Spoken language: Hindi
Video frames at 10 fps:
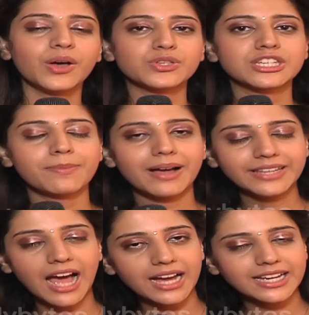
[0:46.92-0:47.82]
उसके
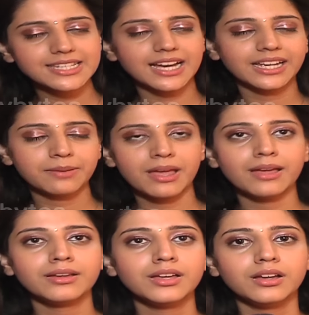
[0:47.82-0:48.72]
बाद आगे जाके
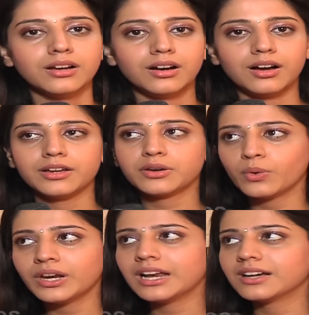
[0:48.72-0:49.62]
मैं आ,
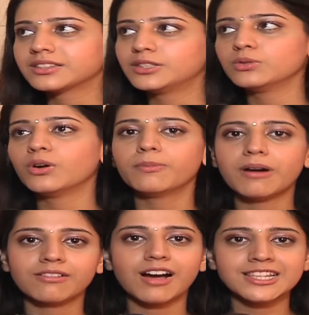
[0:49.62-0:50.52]
रोने लगती हूँ और
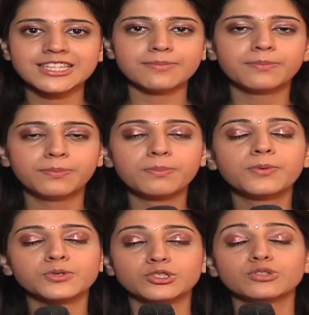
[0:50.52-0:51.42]
भगवान से
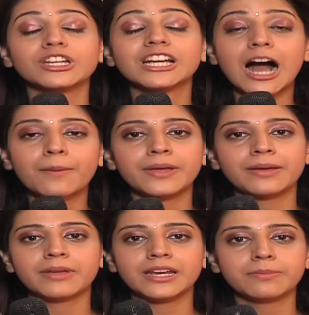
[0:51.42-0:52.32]
पूछती हूँ कि कहाँ पे
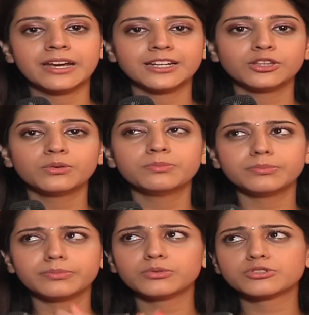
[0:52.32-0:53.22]
है मेरी बेटी तो
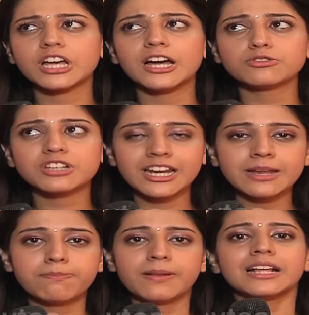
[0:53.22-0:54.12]
उसका उसका
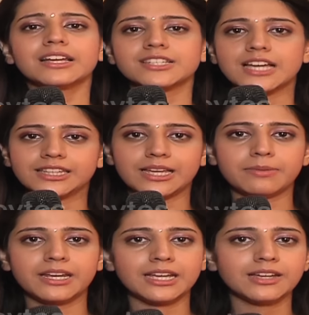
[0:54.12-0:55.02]
निप्पल गिर जाता है
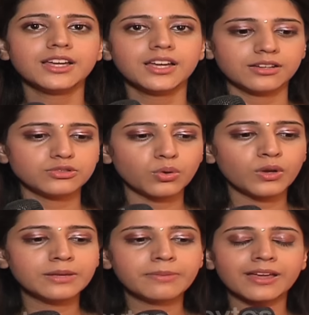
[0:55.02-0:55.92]
मेरे
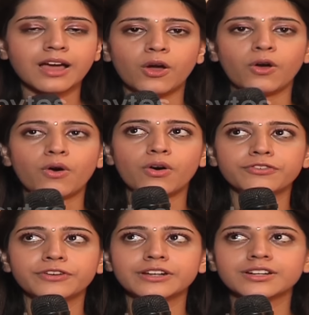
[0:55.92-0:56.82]
झोली में और
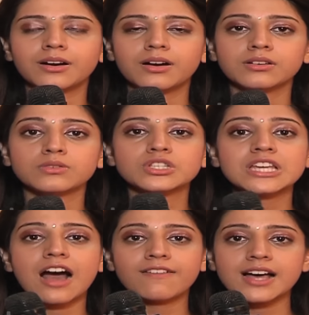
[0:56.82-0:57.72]
फिर
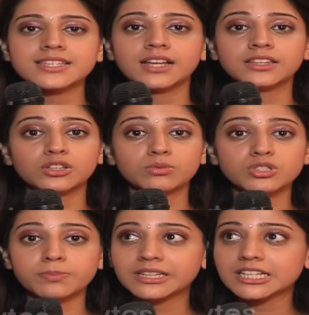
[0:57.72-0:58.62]
उसकी आवाज़ आती है तो
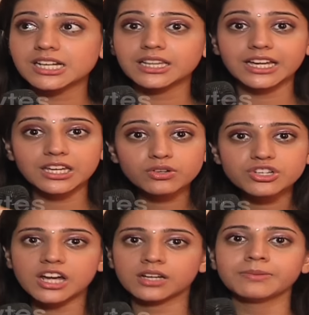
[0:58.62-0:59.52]
मुझे पता चलता है कि वो ट्रक